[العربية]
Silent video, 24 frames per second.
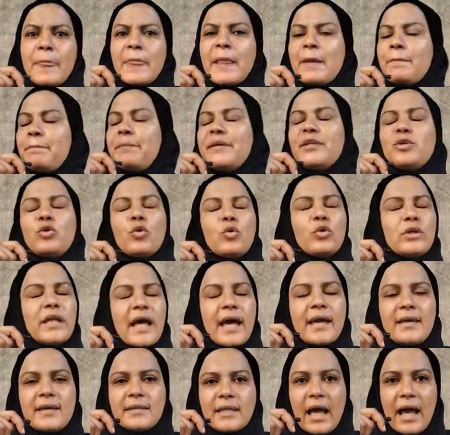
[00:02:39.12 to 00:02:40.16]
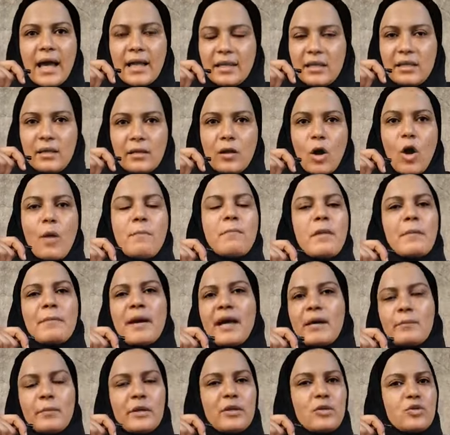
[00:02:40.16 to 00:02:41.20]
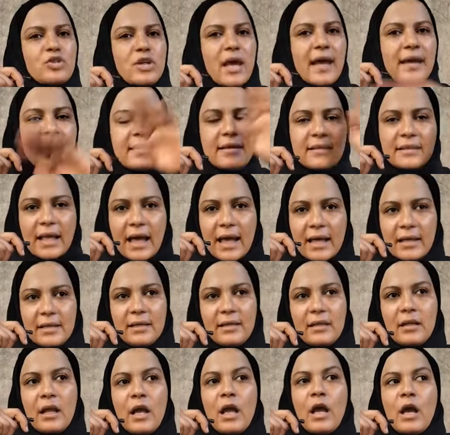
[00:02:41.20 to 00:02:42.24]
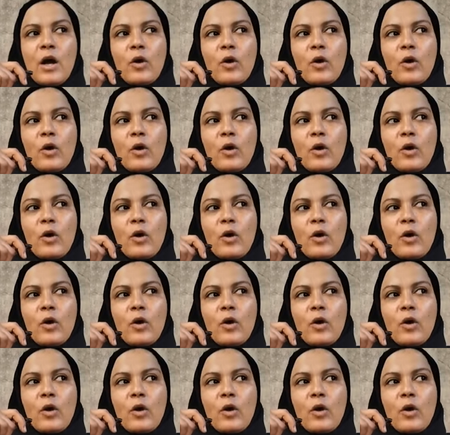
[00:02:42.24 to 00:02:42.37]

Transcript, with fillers: بدون اي تحاليل هم ما عملوش اي تحاليل